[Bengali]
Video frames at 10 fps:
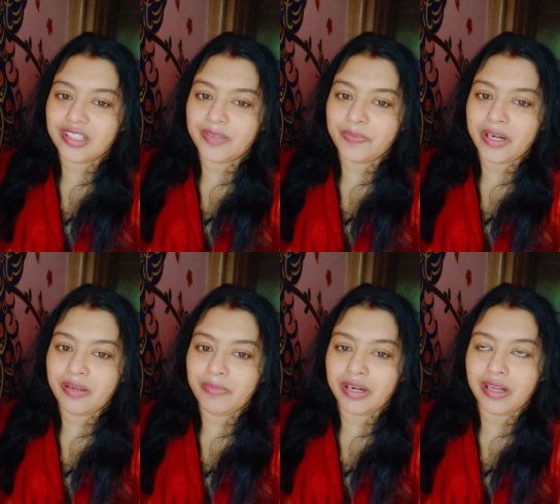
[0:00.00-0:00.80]
যেতে পারি
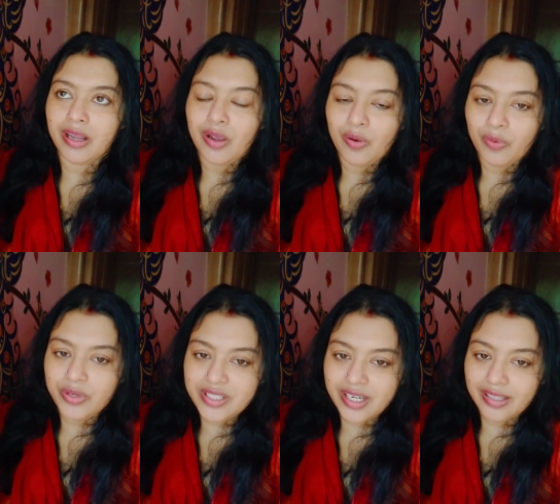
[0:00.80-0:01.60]
মানে ওই
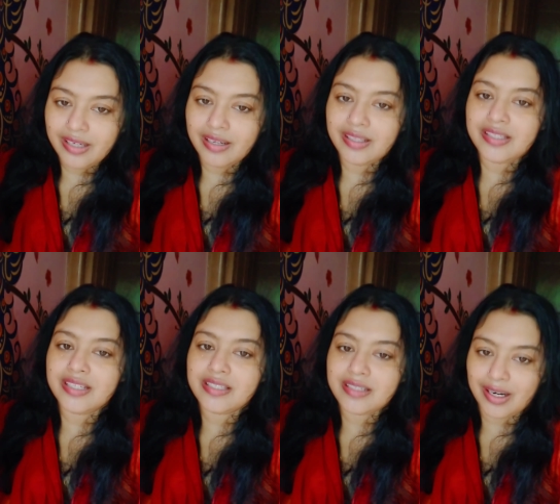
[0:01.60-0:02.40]
যে কেদারনাথে যে
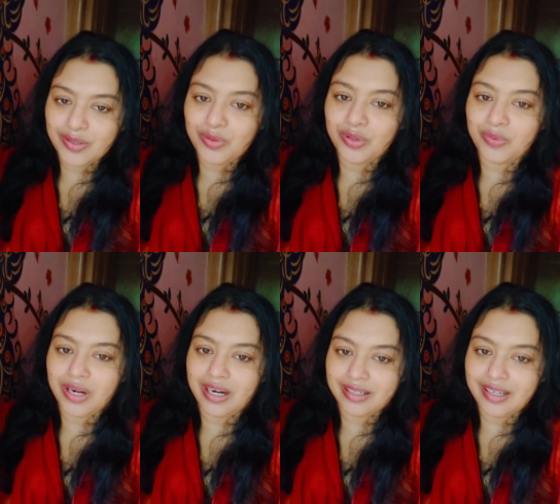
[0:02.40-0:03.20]
স্টার্ট করব
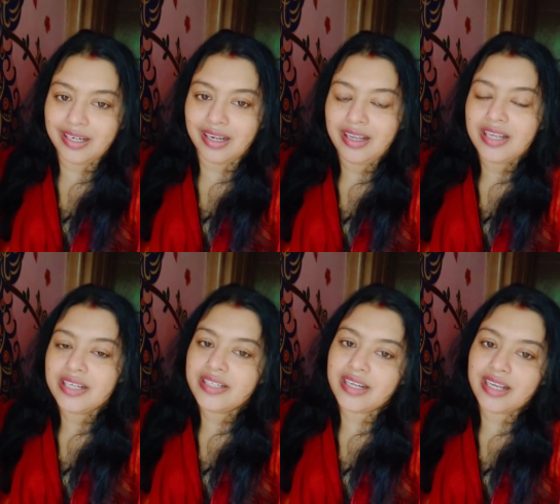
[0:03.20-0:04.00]
হাঁটাটা
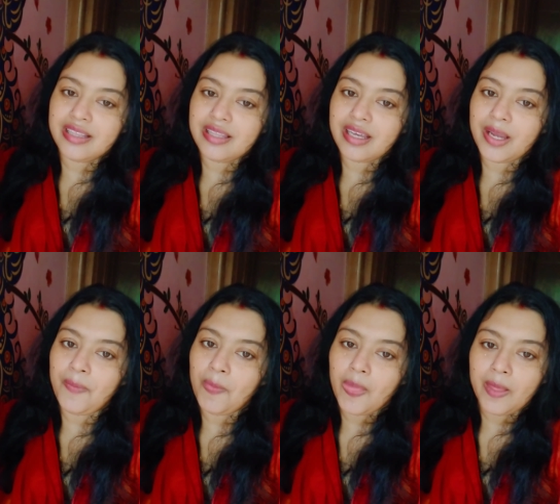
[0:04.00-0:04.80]
সেখান থেকে
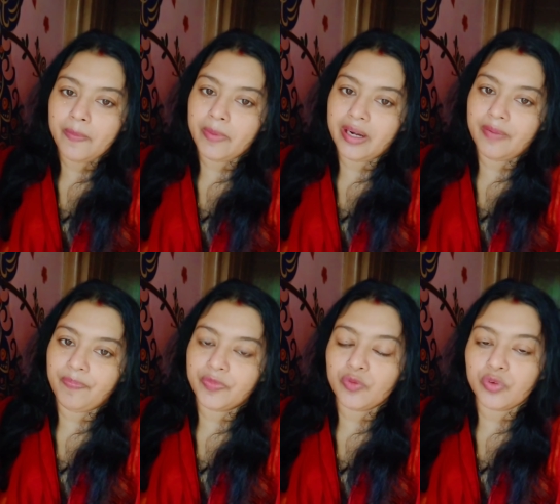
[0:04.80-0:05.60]
মানে
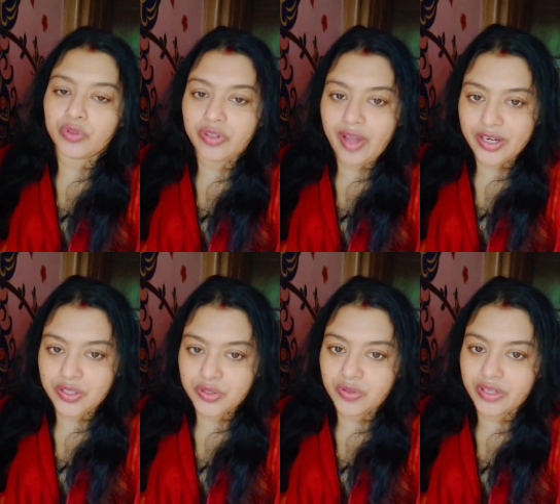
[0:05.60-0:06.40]
কোনো দিন একশো
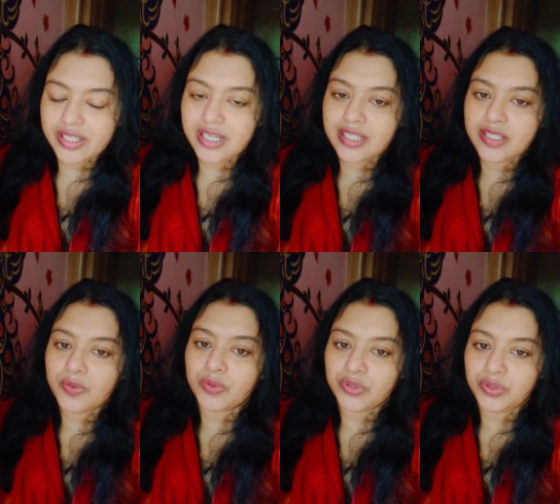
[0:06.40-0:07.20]
জনকে ছাড়ছে
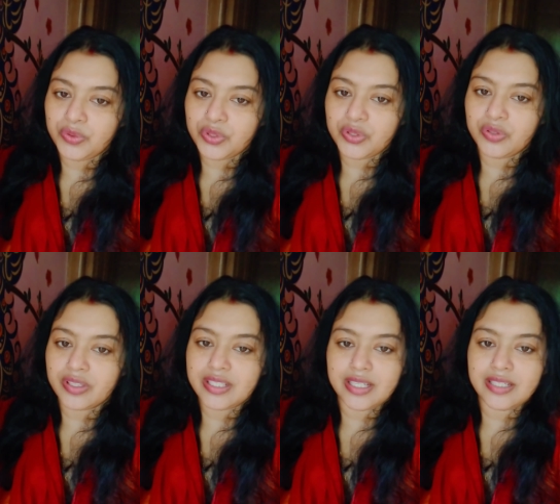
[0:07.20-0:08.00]
কোনো দিন দুশো
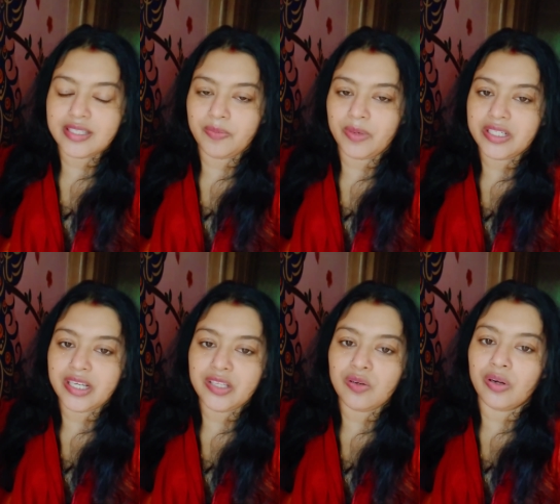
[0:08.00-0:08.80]
জনকে ছাড়ছে মানে
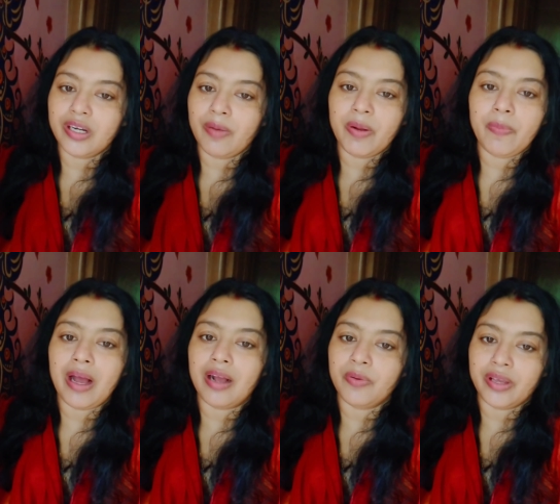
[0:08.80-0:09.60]
সেই স্লটে আমরা
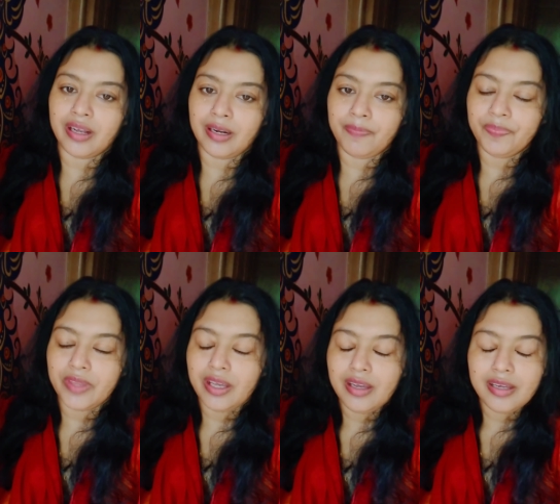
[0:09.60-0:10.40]
ভাগ হয়ে গেলাম
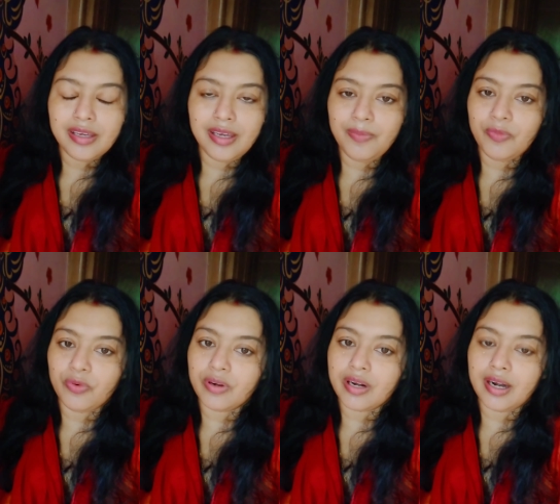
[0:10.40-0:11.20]
কি
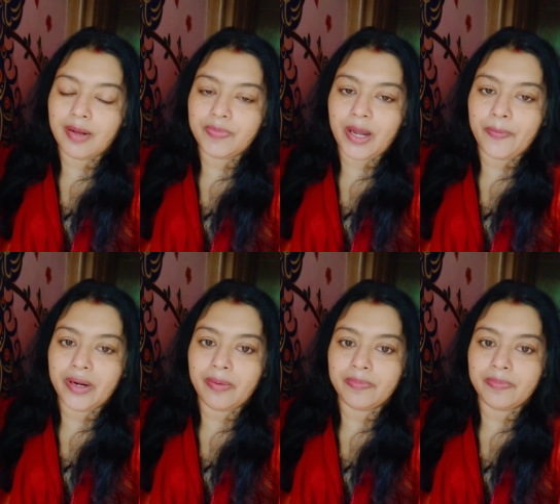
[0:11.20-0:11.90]
মন খারাপ তারপরে